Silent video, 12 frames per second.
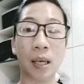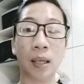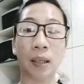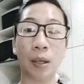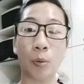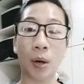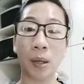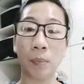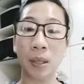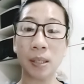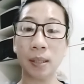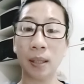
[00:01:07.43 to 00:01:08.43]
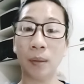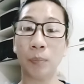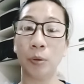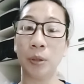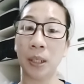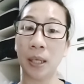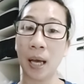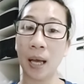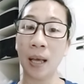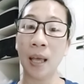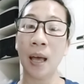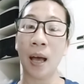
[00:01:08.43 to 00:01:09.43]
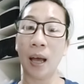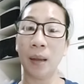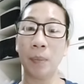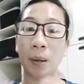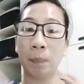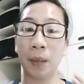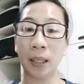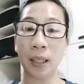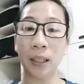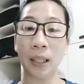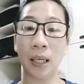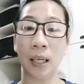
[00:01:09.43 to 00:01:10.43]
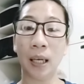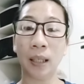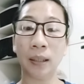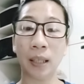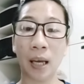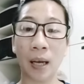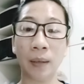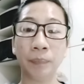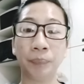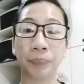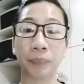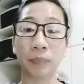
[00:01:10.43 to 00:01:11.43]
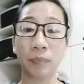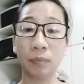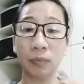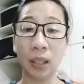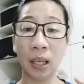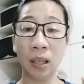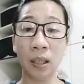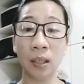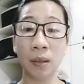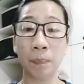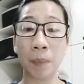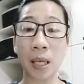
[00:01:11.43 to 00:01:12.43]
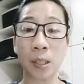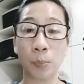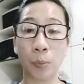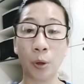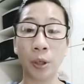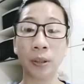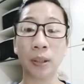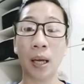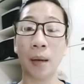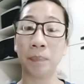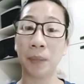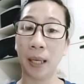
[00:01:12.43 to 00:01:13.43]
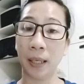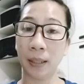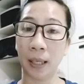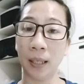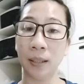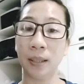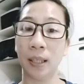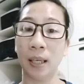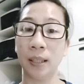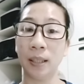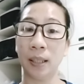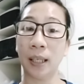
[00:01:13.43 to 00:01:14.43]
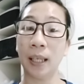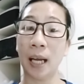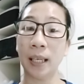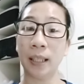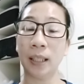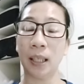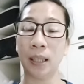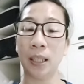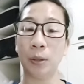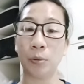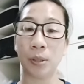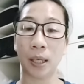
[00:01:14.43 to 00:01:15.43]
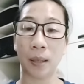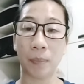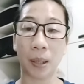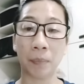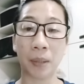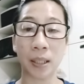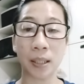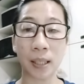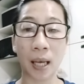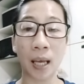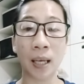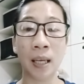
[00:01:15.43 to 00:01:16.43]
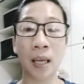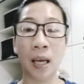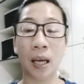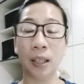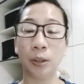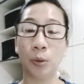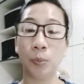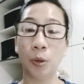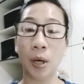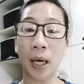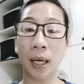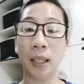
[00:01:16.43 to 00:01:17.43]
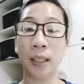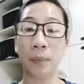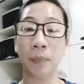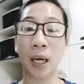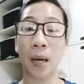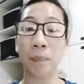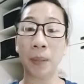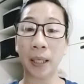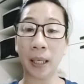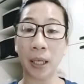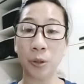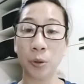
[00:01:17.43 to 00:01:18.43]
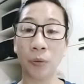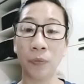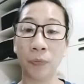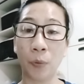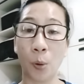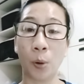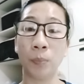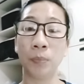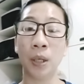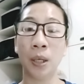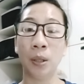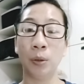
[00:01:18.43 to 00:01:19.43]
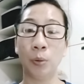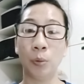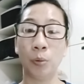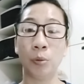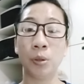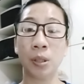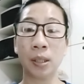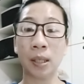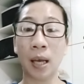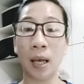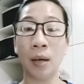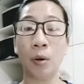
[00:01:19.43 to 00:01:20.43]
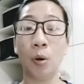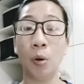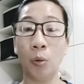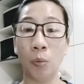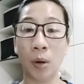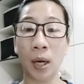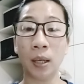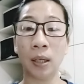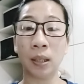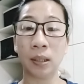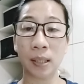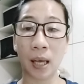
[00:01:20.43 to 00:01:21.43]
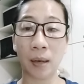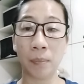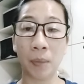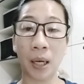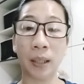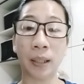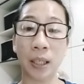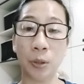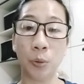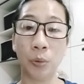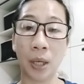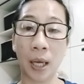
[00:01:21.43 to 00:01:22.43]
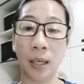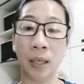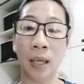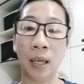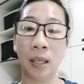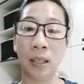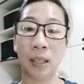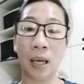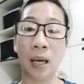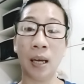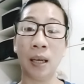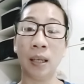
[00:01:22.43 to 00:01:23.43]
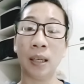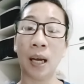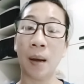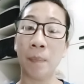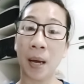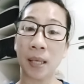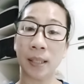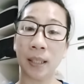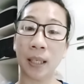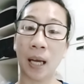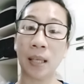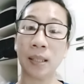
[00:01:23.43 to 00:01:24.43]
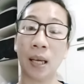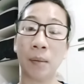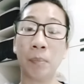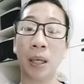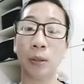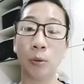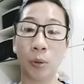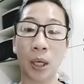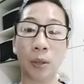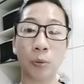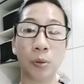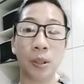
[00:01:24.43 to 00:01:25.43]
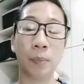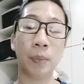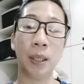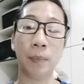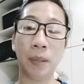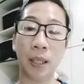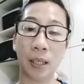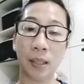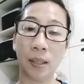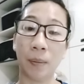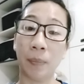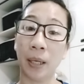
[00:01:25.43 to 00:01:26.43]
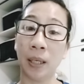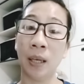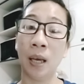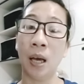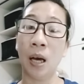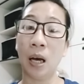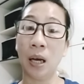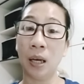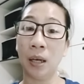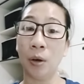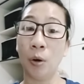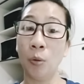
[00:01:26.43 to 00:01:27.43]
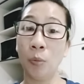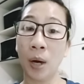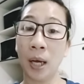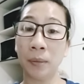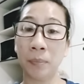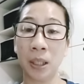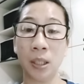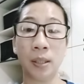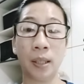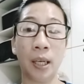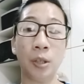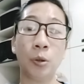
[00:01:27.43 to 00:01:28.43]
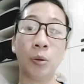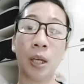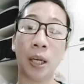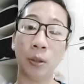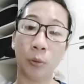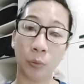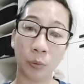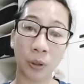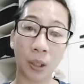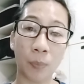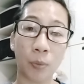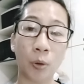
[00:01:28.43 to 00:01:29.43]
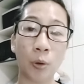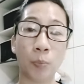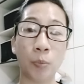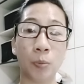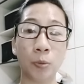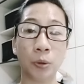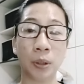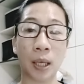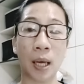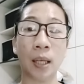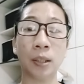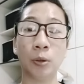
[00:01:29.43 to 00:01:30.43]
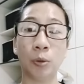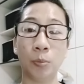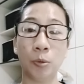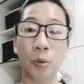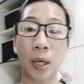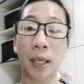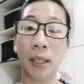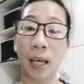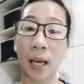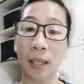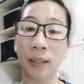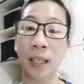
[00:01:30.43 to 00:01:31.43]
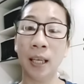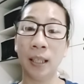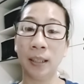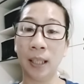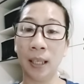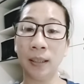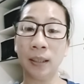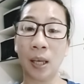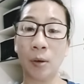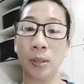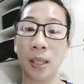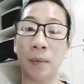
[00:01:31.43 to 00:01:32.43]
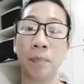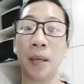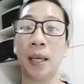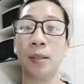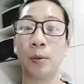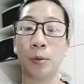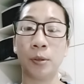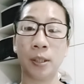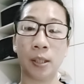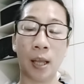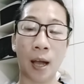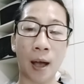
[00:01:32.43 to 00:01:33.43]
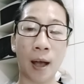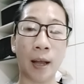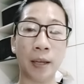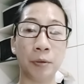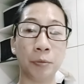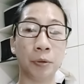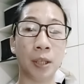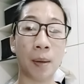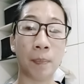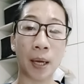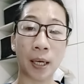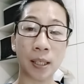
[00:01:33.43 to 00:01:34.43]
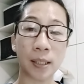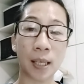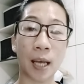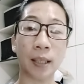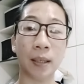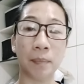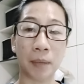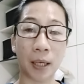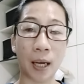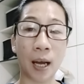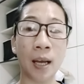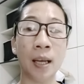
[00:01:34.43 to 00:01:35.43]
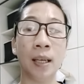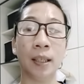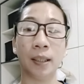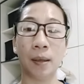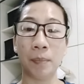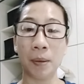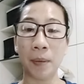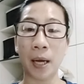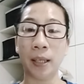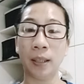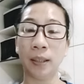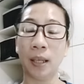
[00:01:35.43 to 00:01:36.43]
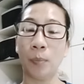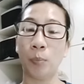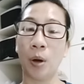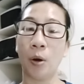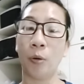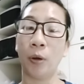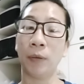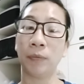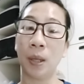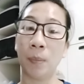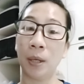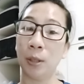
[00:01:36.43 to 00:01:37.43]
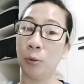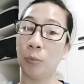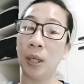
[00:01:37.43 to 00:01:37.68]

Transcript: Ang requirements lang po nila ay magpakita lang ng uh, passport na updated, yan, na nanggaling ka dito sa ibang bansa, at kumuha ka ng mga application form doon sa OWA, saan mang regional na nakabase ka saan mang lugar doon sa Pilipinas na may uh, ah, OWA administration ay doon ka po pumunta at kumuha ng 10,000 pesos na ayuda para sa ating mga kababayang kapwa OFW.